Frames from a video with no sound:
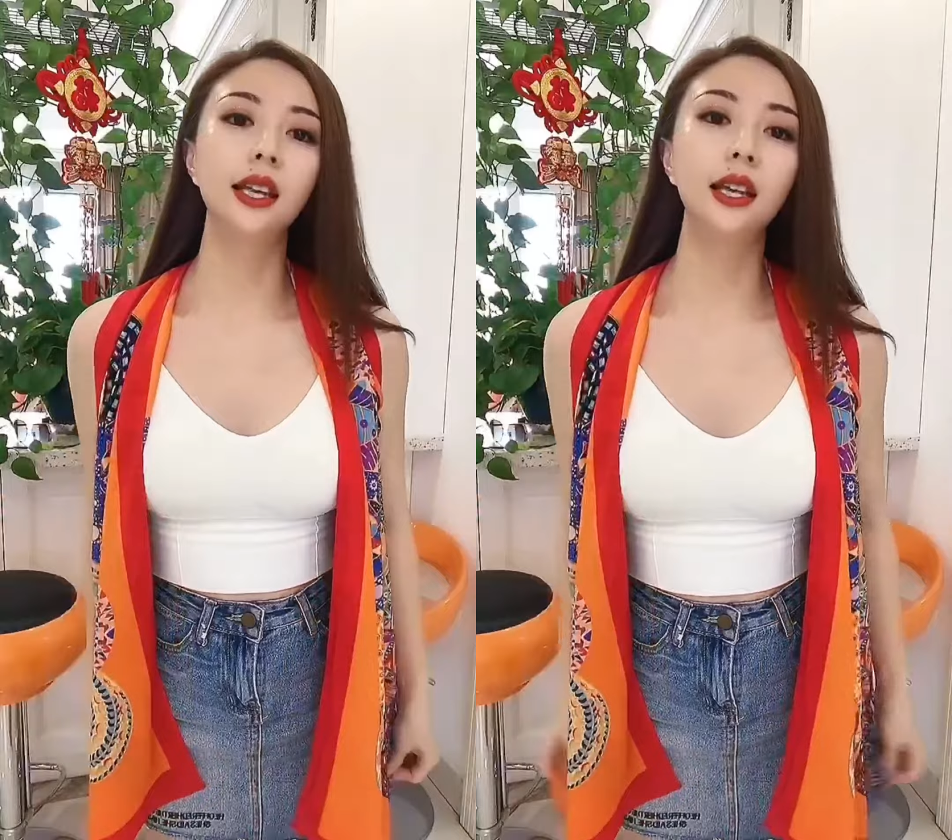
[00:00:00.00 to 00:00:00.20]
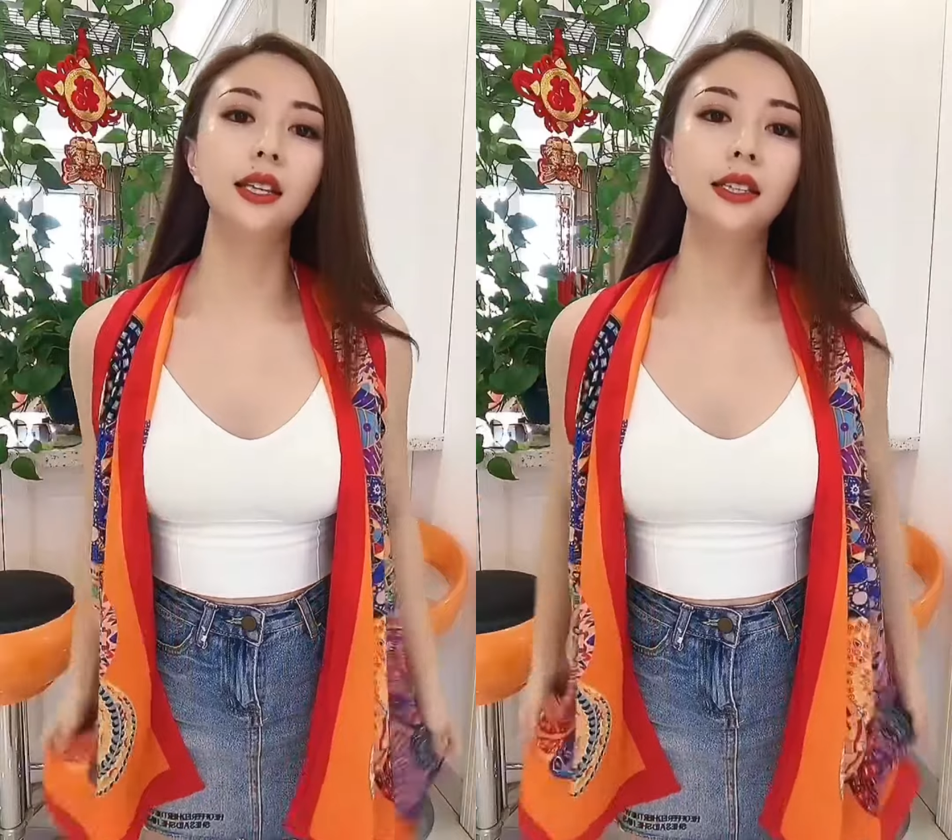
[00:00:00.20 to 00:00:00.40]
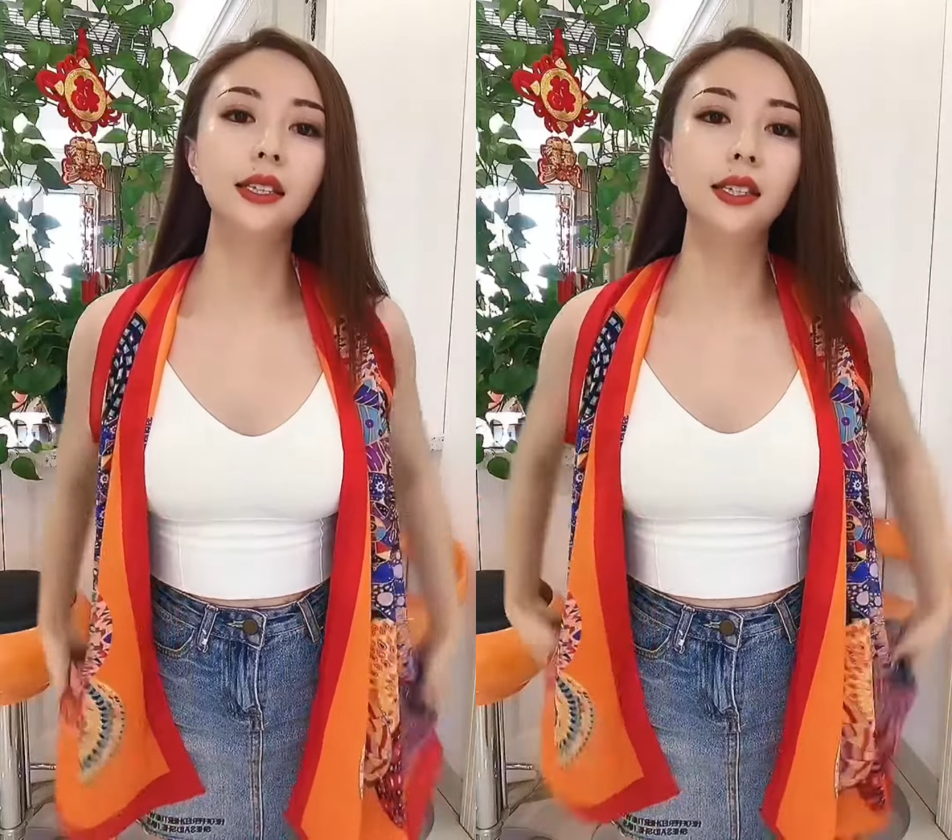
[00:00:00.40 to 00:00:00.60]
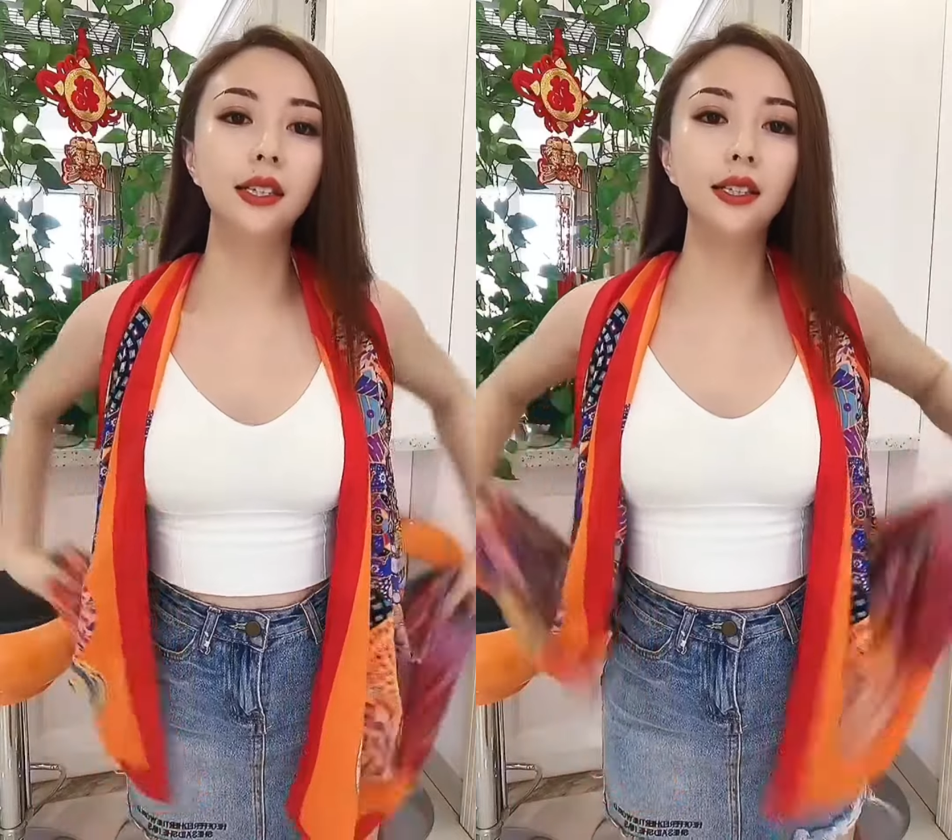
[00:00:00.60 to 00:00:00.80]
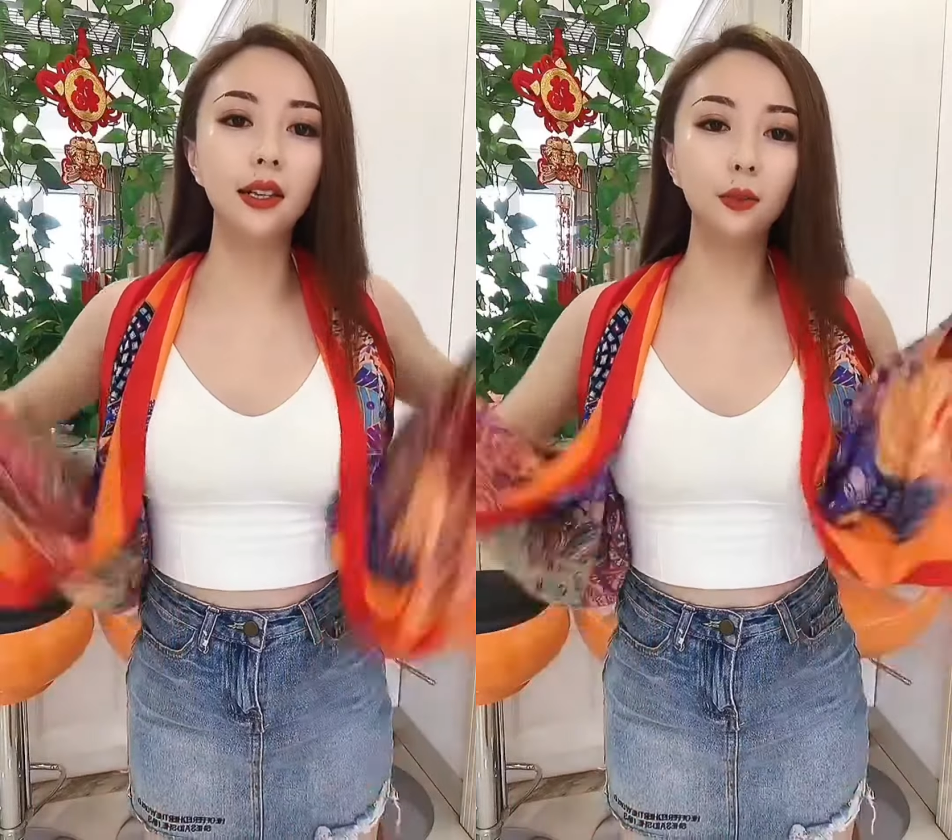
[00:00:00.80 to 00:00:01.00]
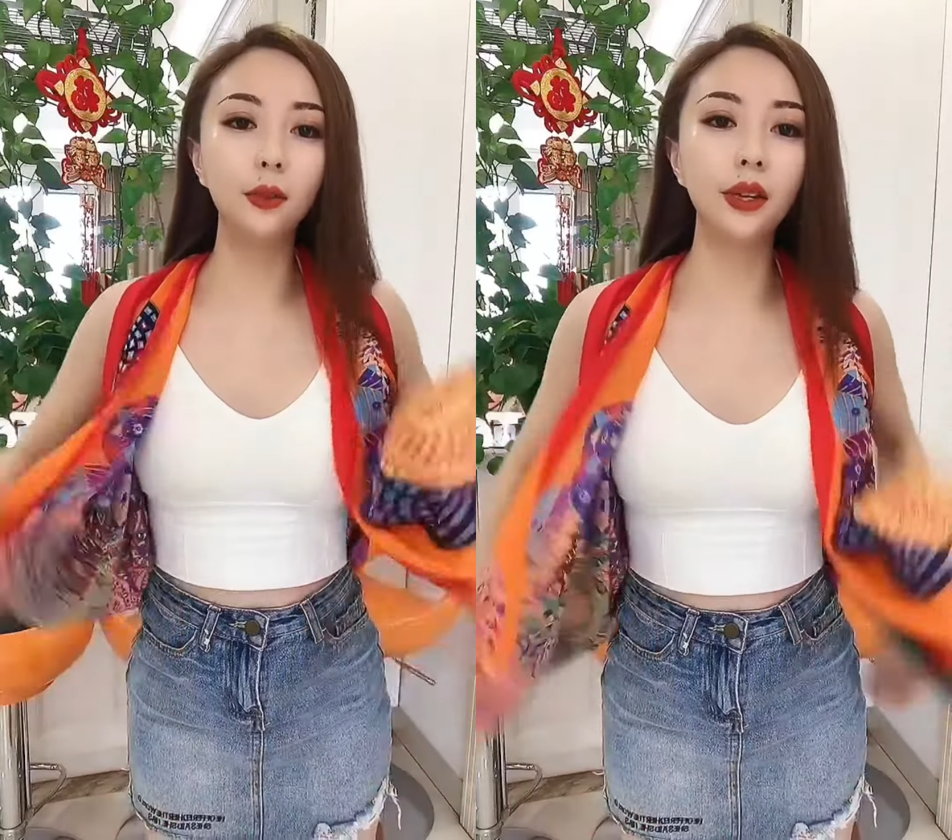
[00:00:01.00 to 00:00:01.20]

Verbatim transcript: 再拎起两